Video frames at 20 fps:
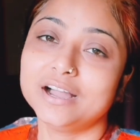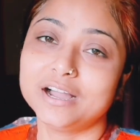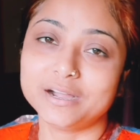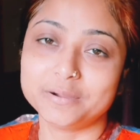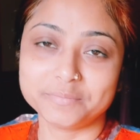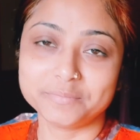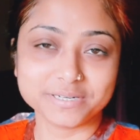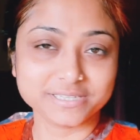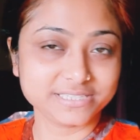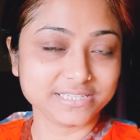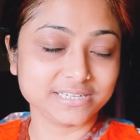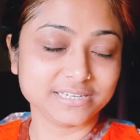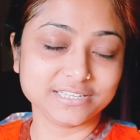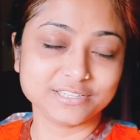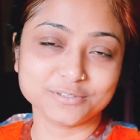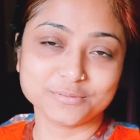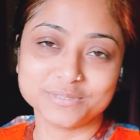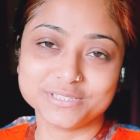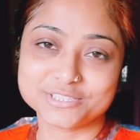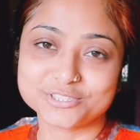আমার চ্যানেলে
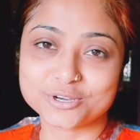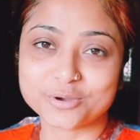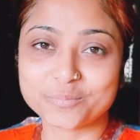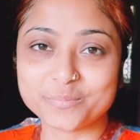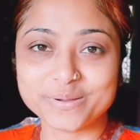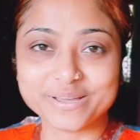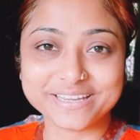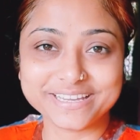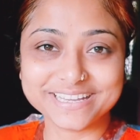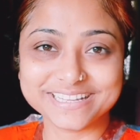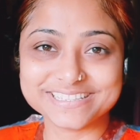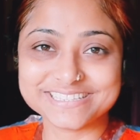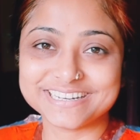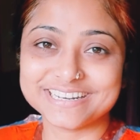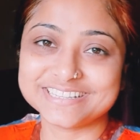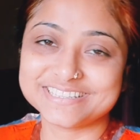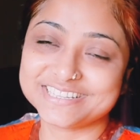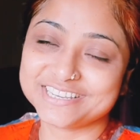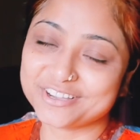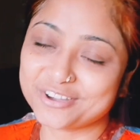তোমাদের সবাইকে
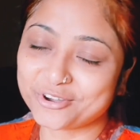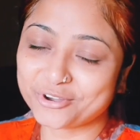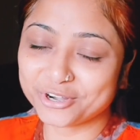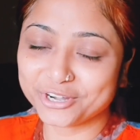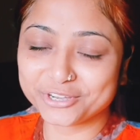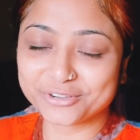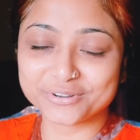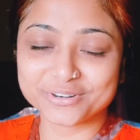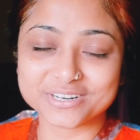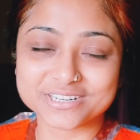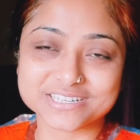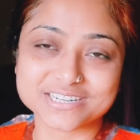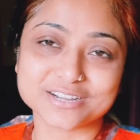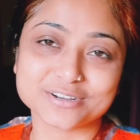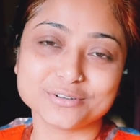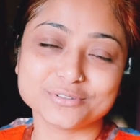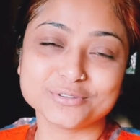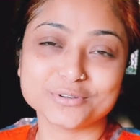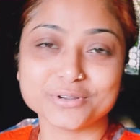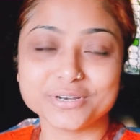জানাচ্ছি অনেক অনেক
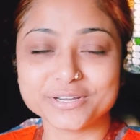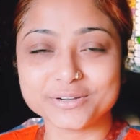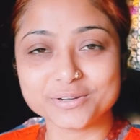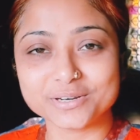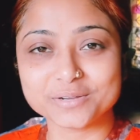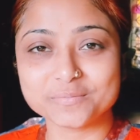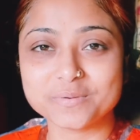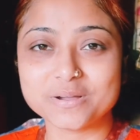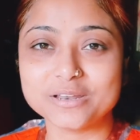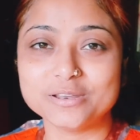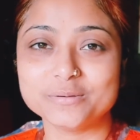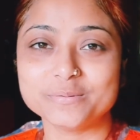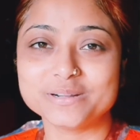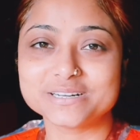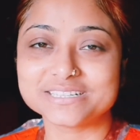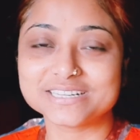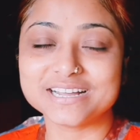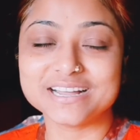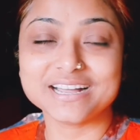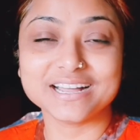স্বাগত অনেক অনেক
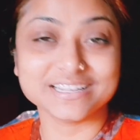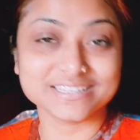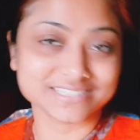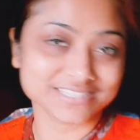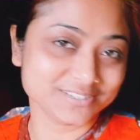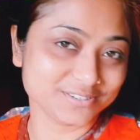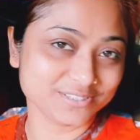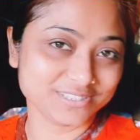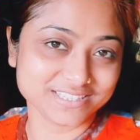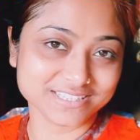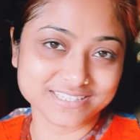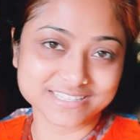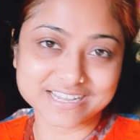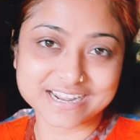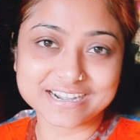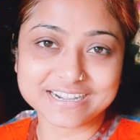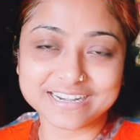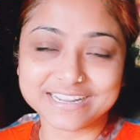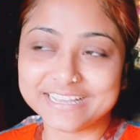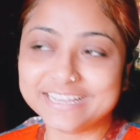ভালোবাসা আজকে হচ্ছে
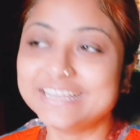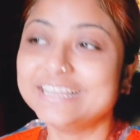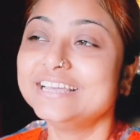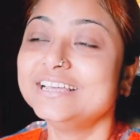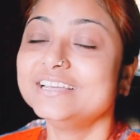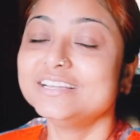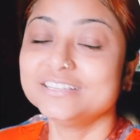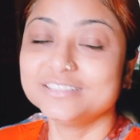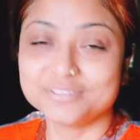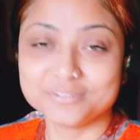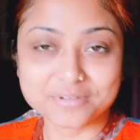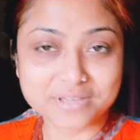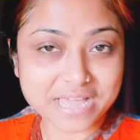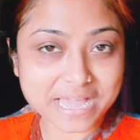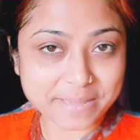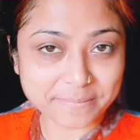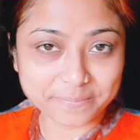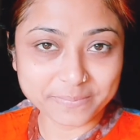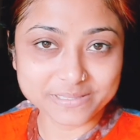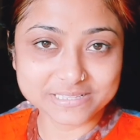সানডে তো
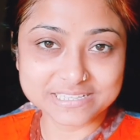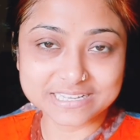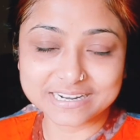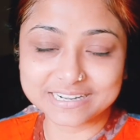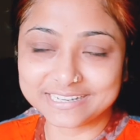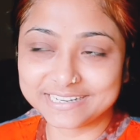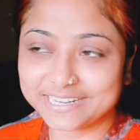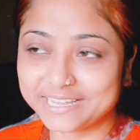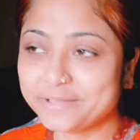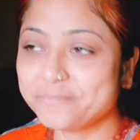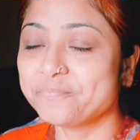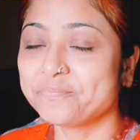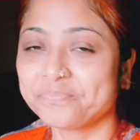হ্যাপি সানডে